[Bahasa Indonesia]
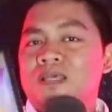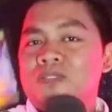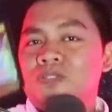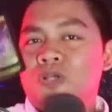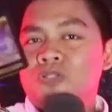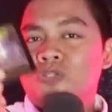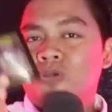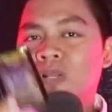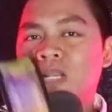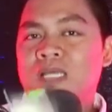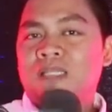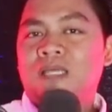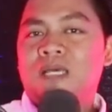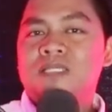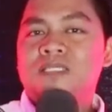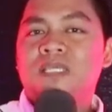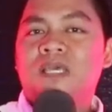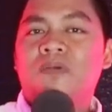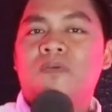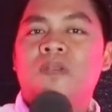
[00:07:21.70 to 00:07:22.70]
Sosok
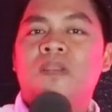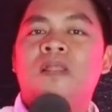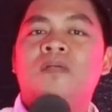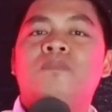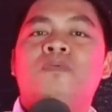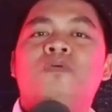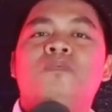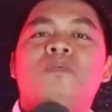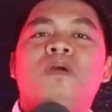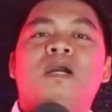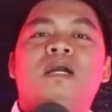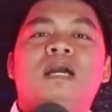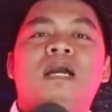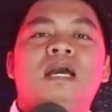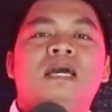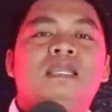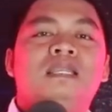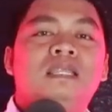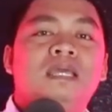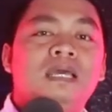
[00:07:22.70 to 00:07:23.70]
Natasha Wilona
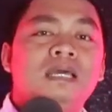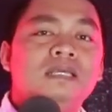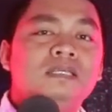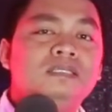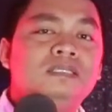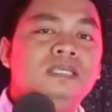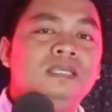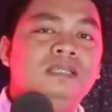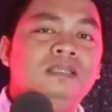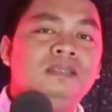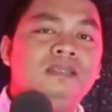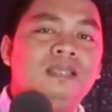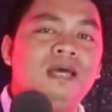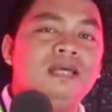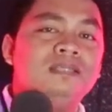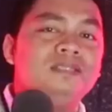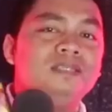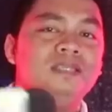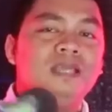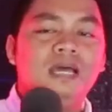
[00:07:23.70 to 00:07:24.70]
merupakan ya
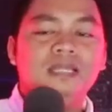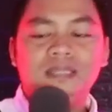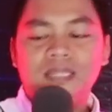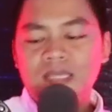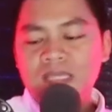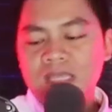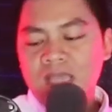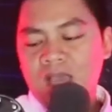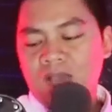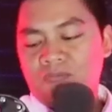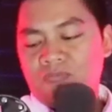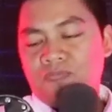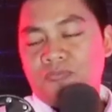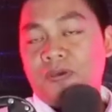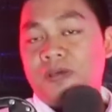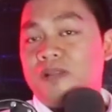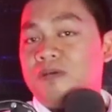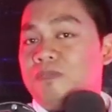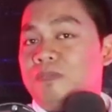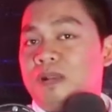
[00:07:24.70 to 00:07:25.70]
cinta sejatinya
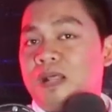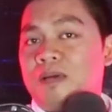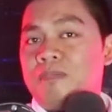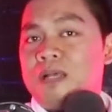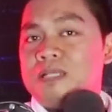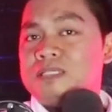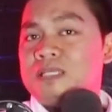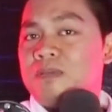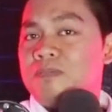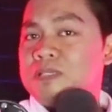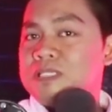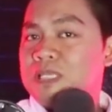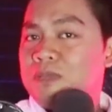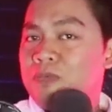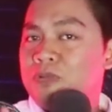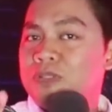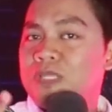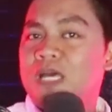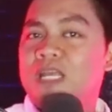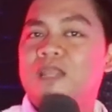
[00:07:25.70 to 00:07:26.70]
Vel Bramasa
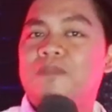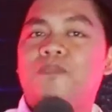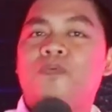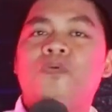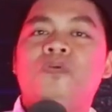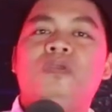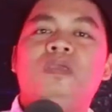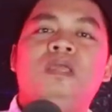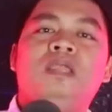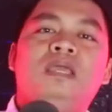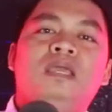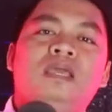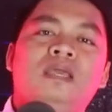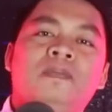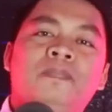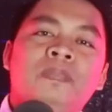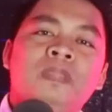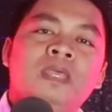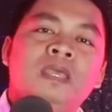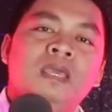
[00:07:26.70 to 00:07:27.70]
meskipun tak dipungkiri
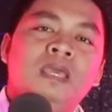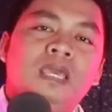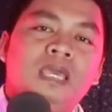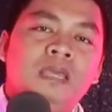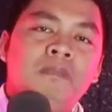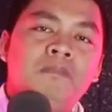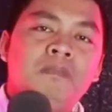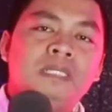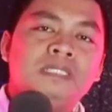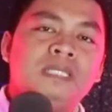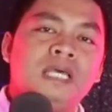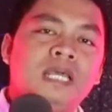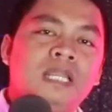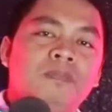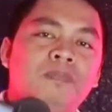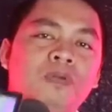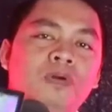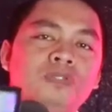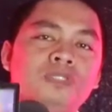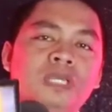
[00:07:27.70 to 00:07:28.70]
imbas
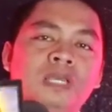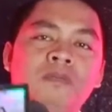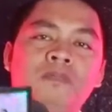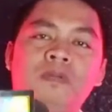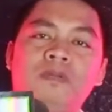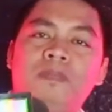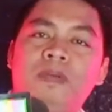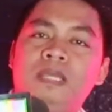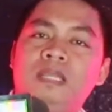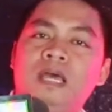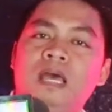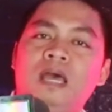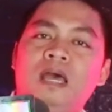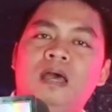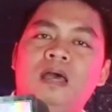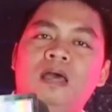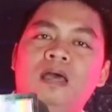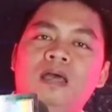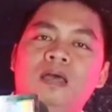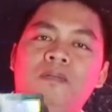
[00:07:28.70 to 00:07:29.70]
dari proyek yang
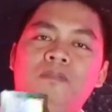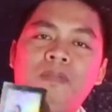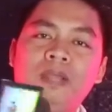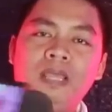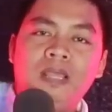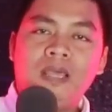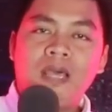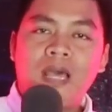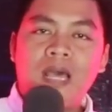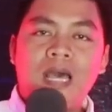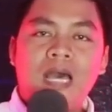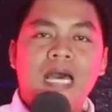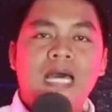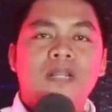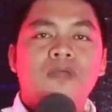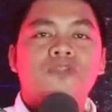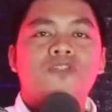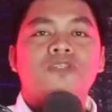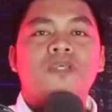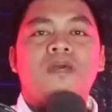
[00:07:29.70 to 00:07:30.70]
berbeda. Mereka
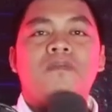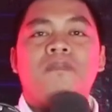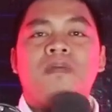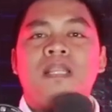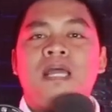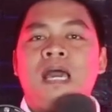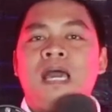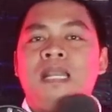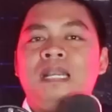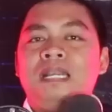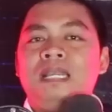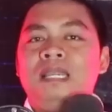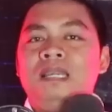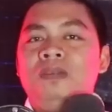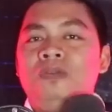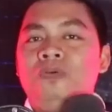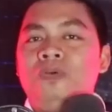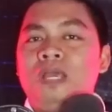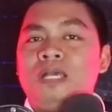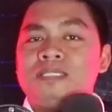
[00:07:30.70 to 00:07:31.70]
harus ya menahan
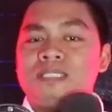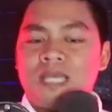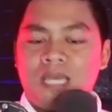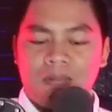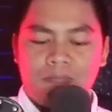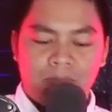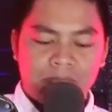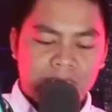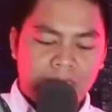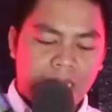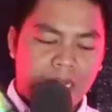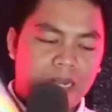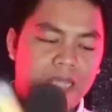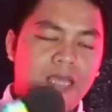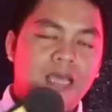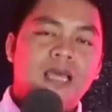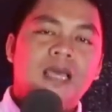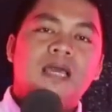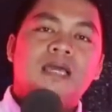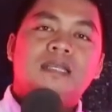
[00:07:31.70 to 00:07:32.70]
rindu yang sangat
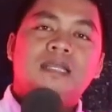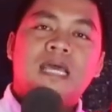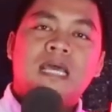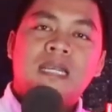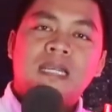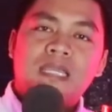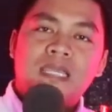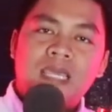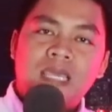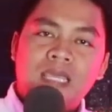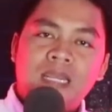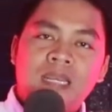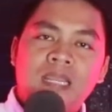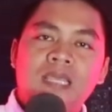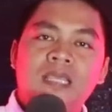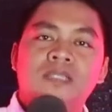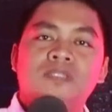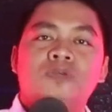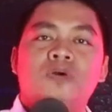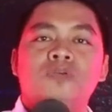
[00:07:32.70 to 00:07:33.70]
besar dan
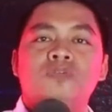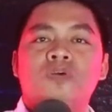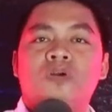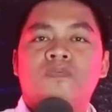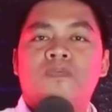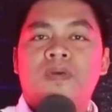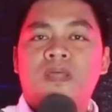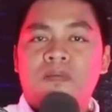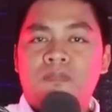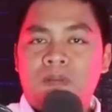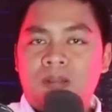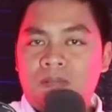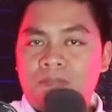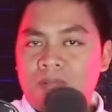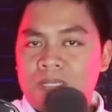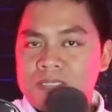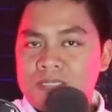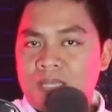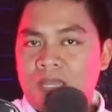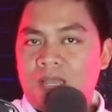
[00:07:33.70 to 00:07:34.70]
kini sosok Vel
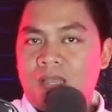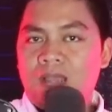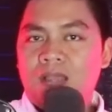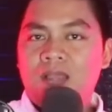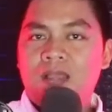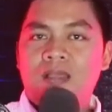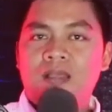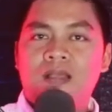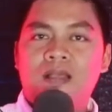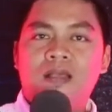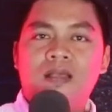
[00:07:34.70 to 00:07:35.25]
Bramasa